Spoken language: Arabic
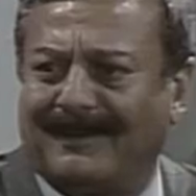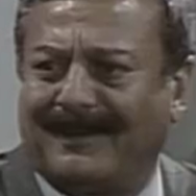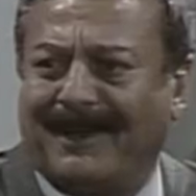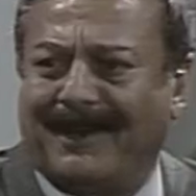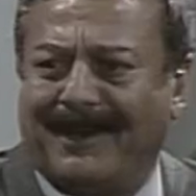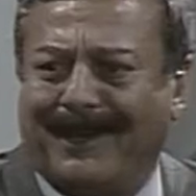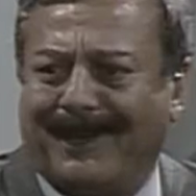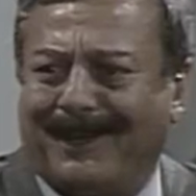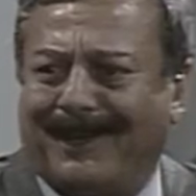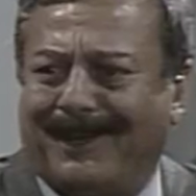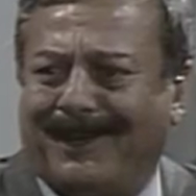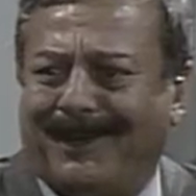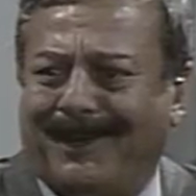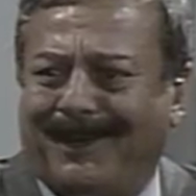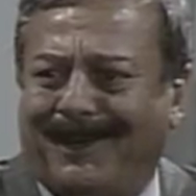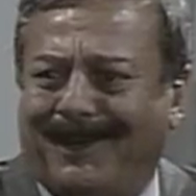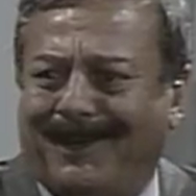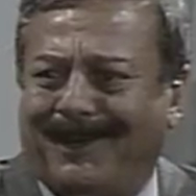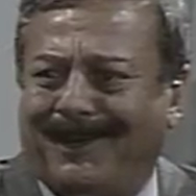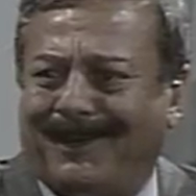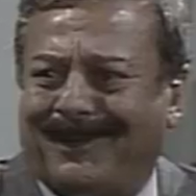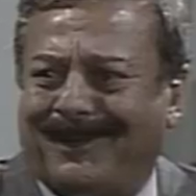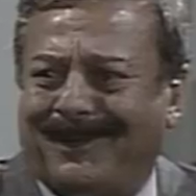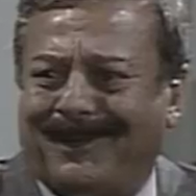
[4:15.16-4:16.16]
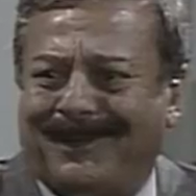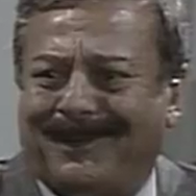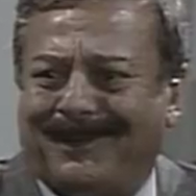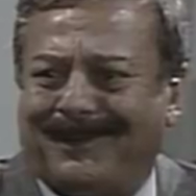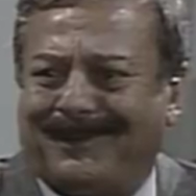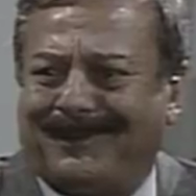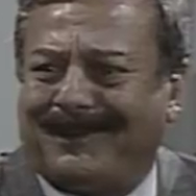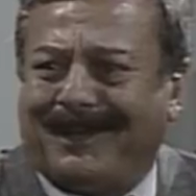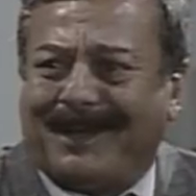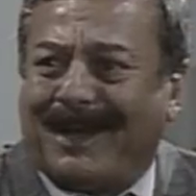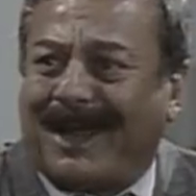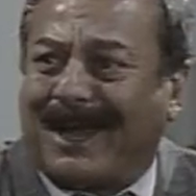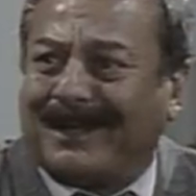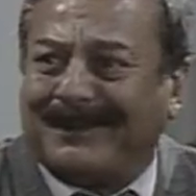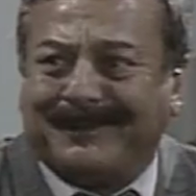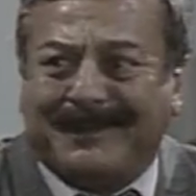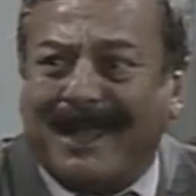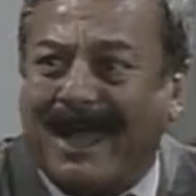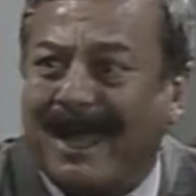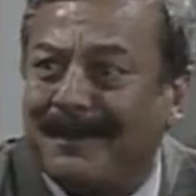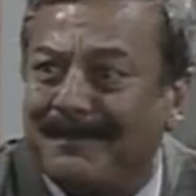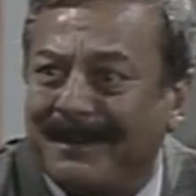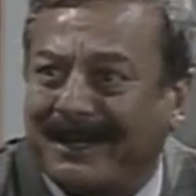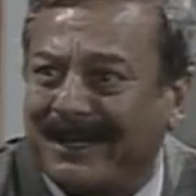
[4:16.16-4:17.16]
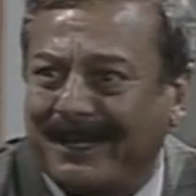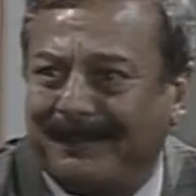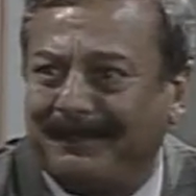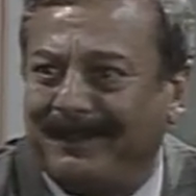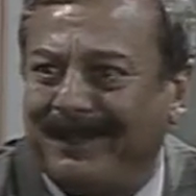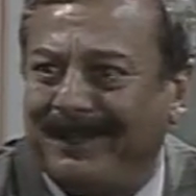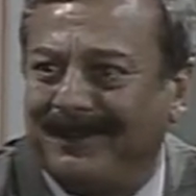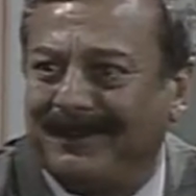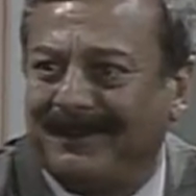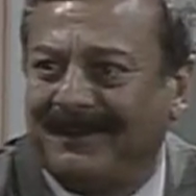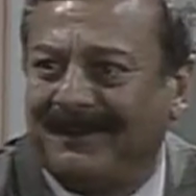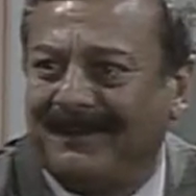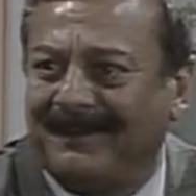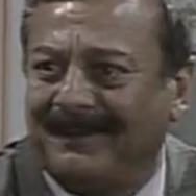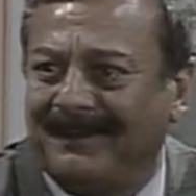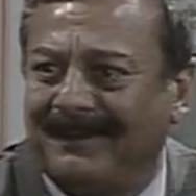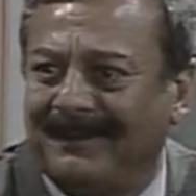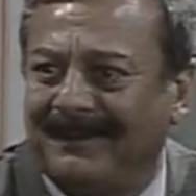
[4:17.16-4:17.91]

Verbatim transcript: ده انا ده انا خدامك يا بيه